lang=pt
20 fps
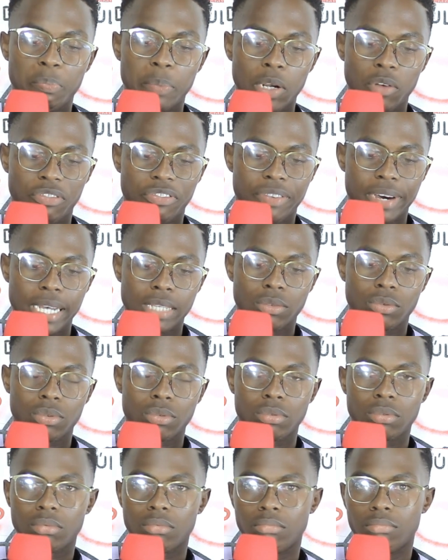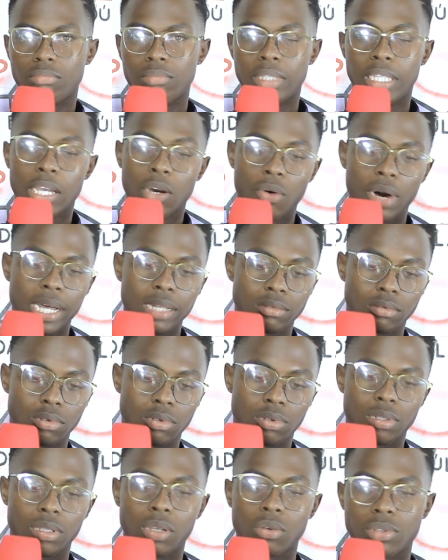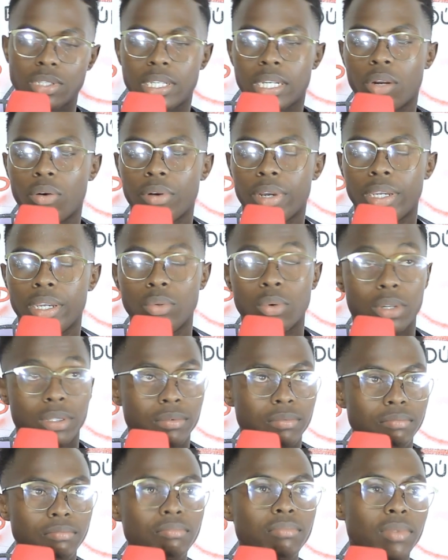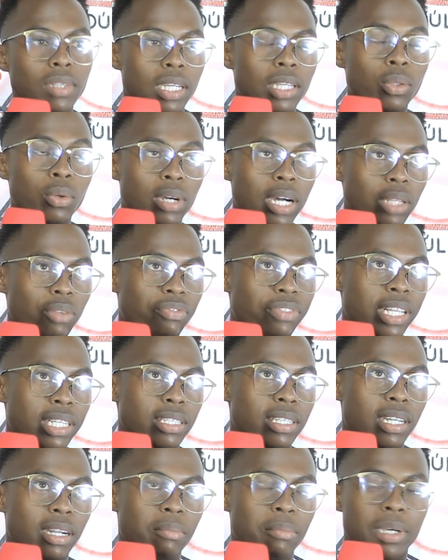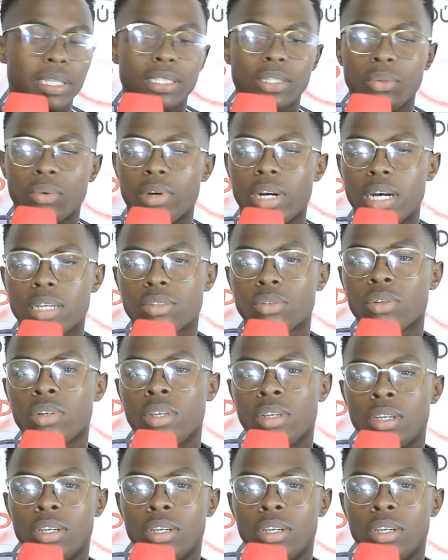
pelo fato de eu antes não ser alguém edu educado financeiramente, okay. no caso, hum.